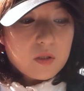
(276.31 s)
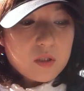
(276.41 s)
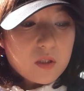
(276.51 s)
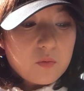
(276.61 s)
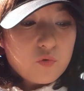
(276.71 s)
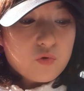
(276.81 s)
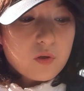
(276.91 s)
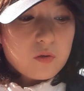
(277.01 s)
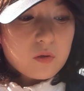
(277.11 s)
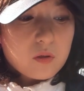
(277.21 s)
지금
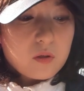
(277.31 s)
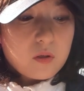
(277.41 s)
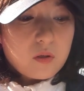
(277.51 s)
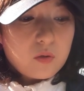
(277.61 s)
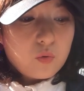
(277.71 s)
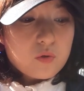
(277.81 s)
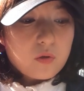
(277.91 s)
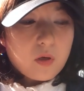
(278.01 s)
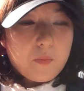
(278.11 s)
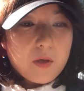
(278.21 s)
우선
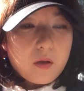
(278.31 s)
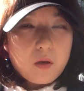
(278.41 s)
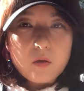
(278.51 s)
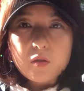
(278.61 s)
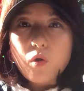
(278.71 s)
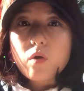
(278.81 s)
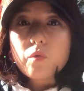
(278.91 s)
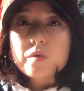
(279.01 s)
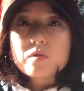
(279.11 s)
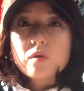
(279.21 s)
독서 레벨, 영어
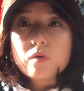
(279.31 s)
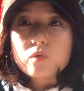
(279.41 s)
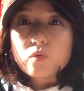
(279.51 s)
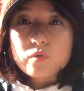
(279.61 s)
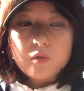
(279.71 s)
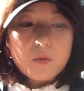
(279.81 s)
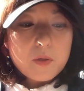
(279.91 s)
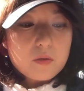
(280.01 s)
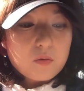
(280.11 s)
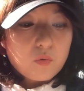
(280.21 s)
원서 독서
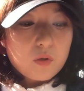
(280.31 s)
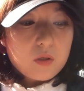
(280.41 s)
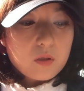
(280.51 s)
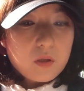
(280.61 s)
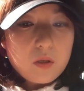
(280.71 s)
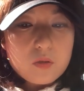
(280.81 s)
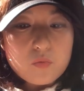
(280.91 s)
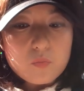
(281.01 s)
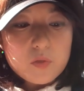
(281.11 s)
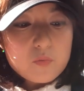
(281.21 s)
레벨을 올리는 게
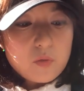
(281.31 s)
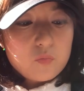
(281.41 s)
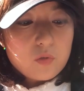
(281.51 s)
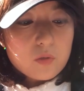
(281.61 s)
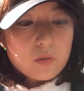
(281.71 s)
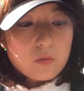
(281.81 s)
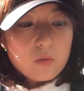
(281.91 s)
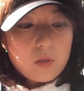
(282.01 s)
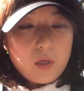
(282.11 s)
좀 급선무인 것 같아요.